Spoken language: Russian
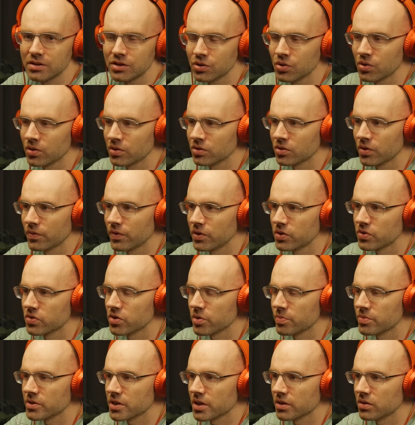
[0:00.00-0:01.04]
легко одно видео
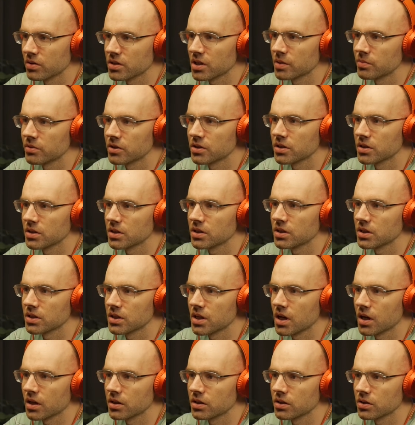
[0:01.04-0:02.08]
записать, на самом деле это не
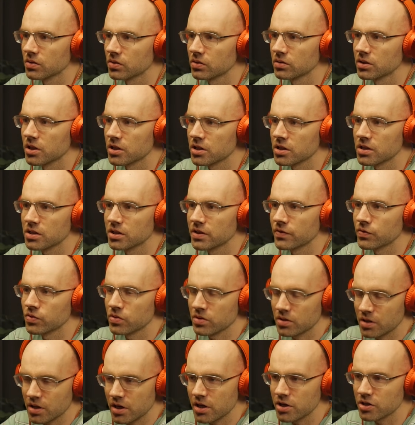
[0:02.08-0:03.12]
так легко, даже если ты все
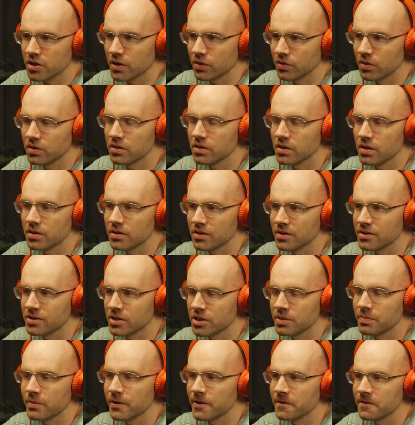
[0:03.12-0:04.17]
знаешь, все равно это
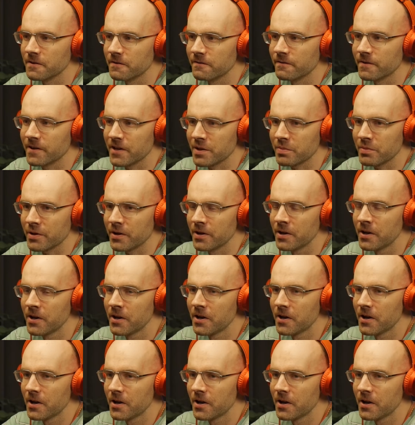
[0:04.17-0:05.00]
занимает время.